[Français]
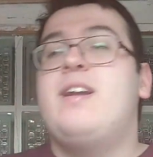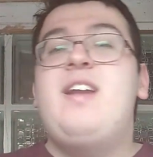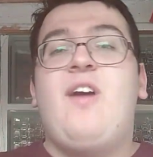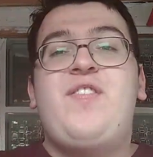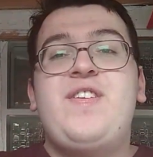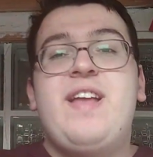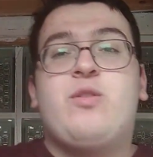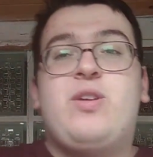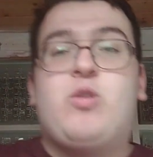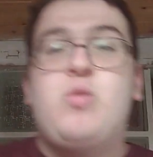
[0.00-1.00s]
La
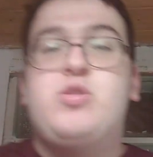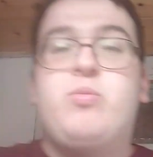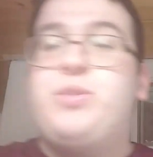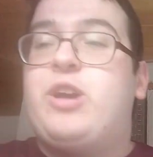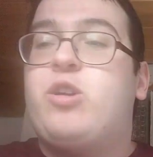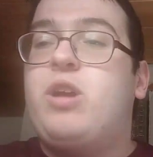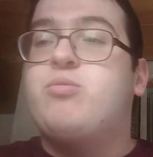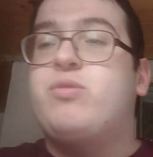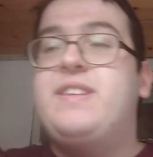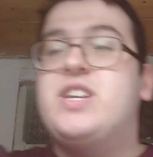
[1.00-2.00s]
finale de la Coupe du Monde des clubs,
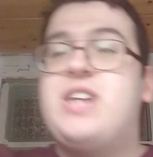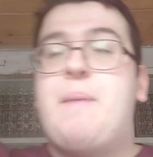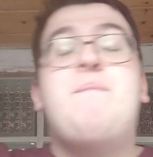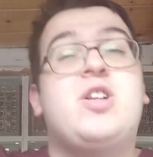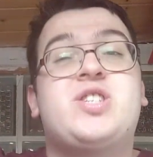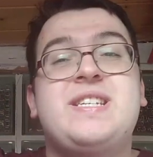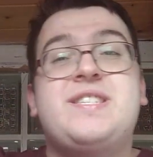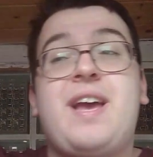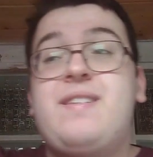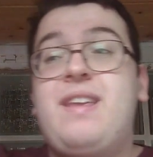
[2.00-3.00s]
je vous le dis déjà.
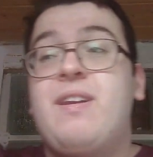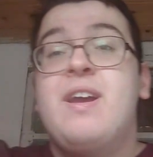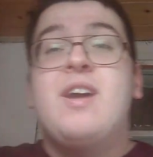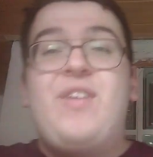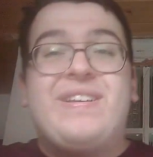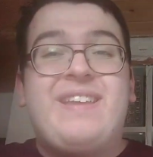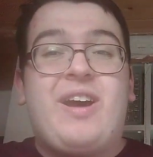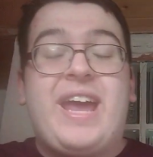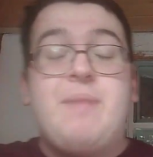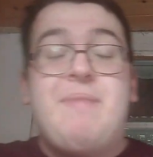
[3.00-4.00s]
Manchester City face
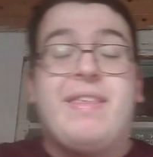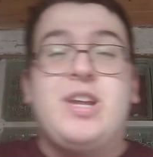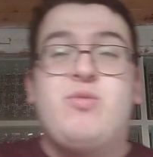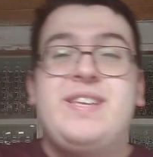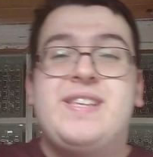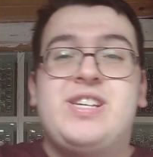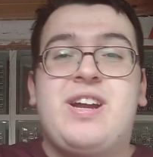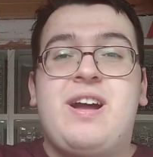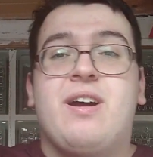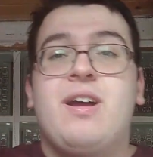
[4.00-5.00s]
à Real Madrid, je vous le dis
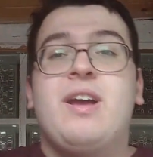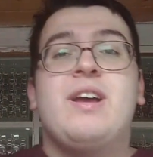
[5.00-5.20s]
déjà.